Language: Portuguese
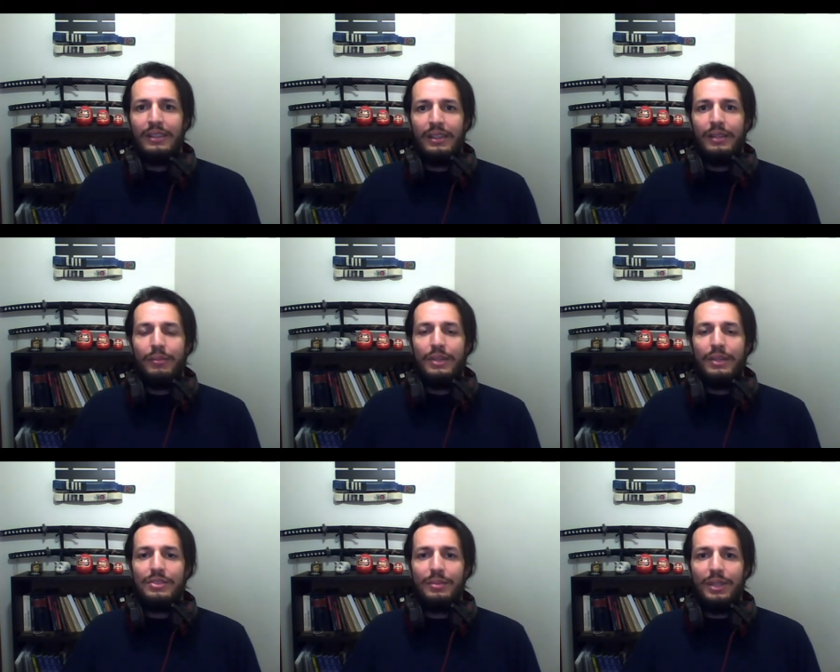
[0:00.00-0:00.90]
Mas
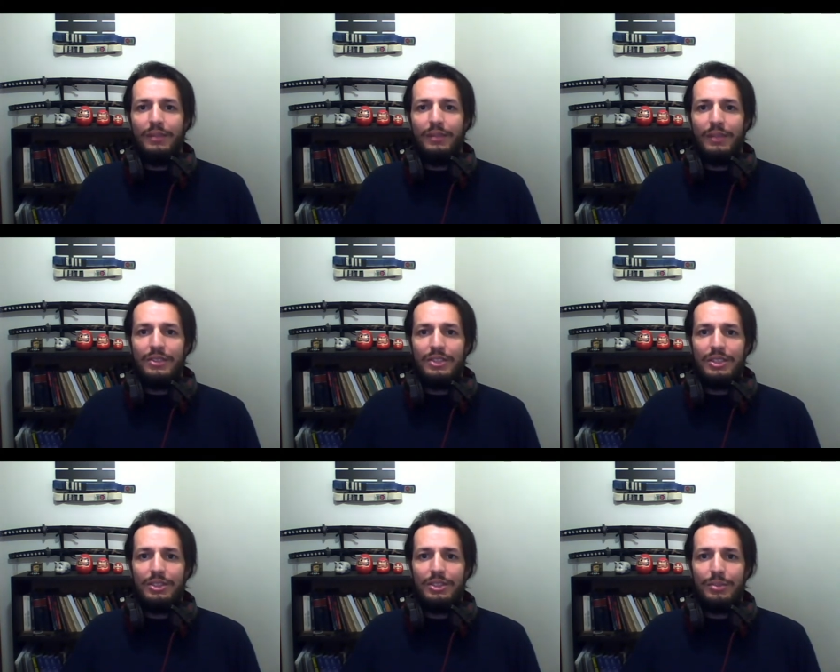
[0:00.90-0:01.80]
também mais
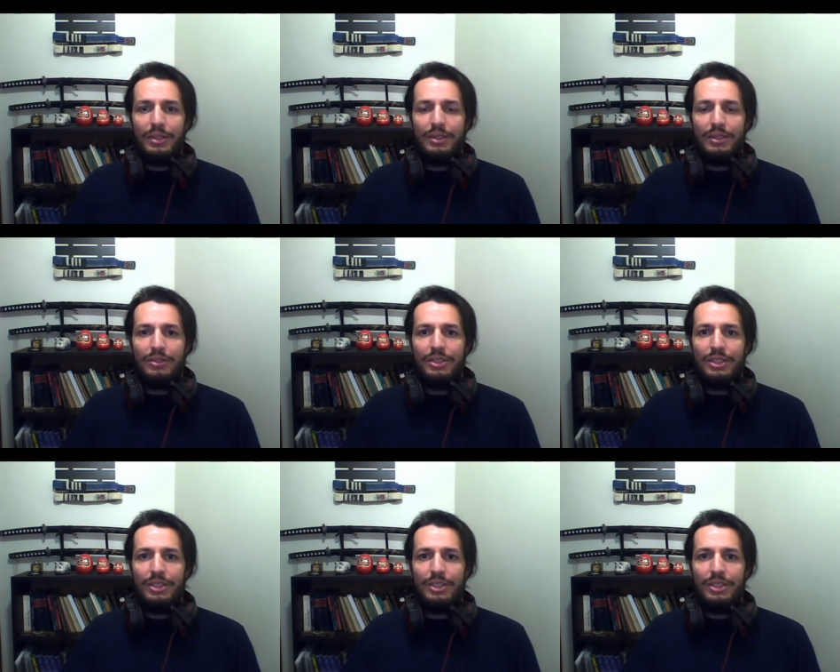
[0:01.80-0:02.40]
adiante eu pretendo deixar